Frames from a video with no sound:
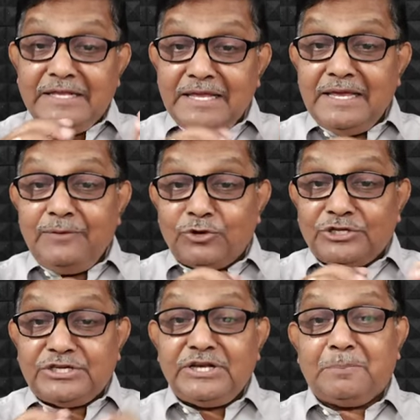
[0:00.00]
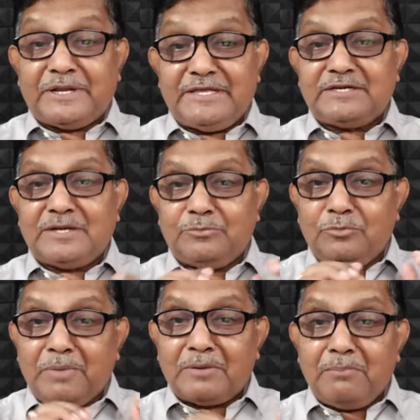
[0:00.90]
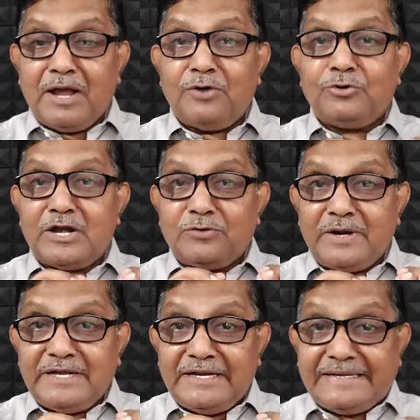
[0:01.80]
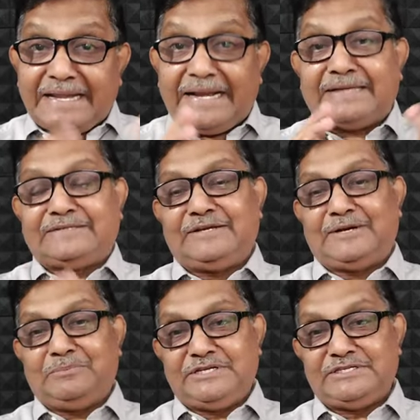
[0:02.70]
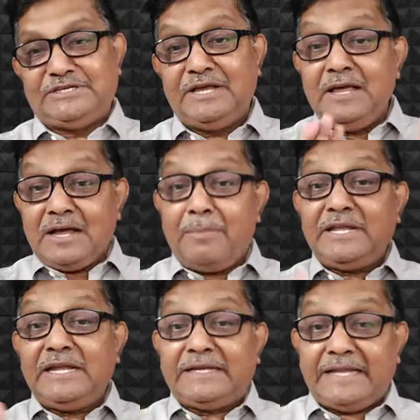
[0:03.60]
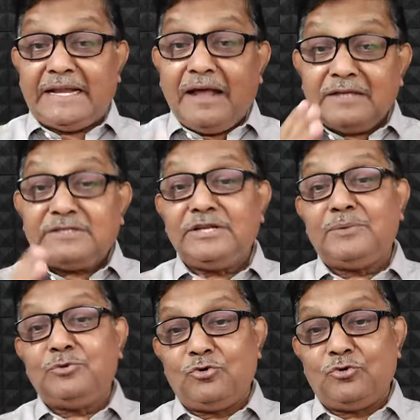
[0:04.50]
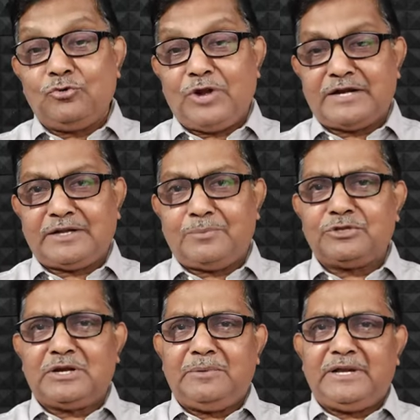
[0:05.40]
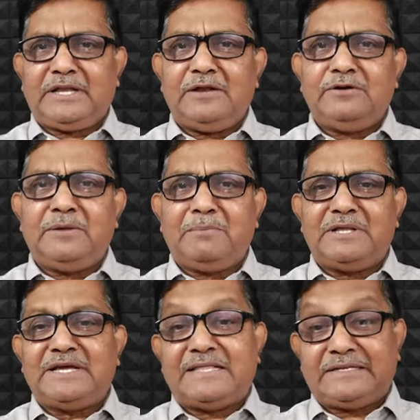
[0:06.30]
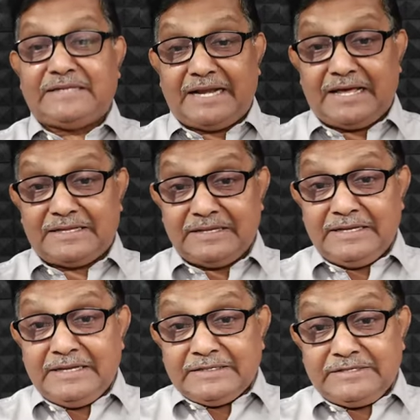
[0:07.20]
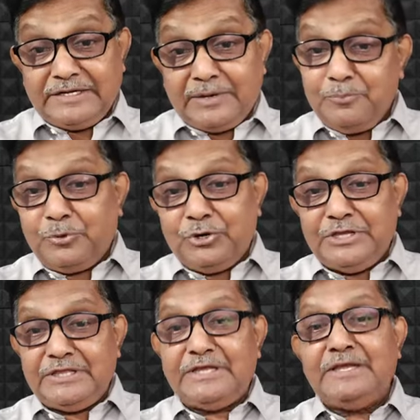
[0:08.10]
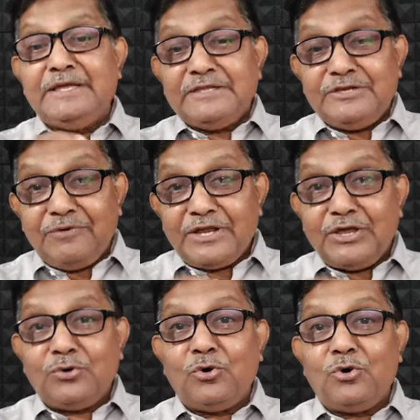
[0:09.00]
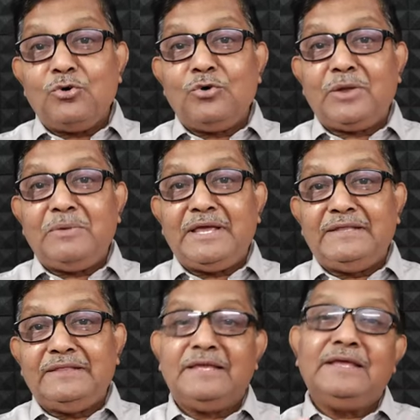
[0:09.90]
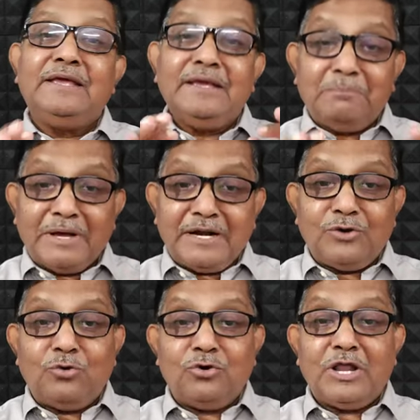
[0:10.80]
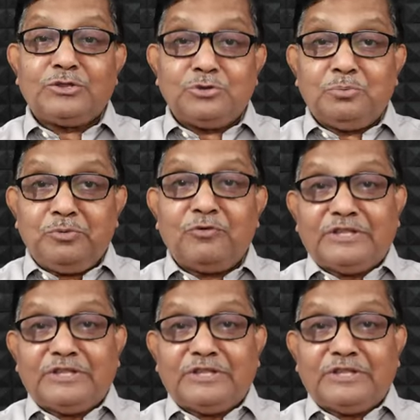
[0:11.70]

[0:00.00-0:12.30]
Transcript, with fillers: ఇది వచ్చిన ప్రదేశము బర్మాలో ఉన్నటువంటి టెనాసిరం నుంచి కాబట్టి టెనాసిరం గోంగూర అంటాం మొదలుపెట్టారు నెమ్మదిగా అది టెనాసిరం పోయింది చివరికి గోంగూర మిగిలింది మన నోళ్ల తుప్పు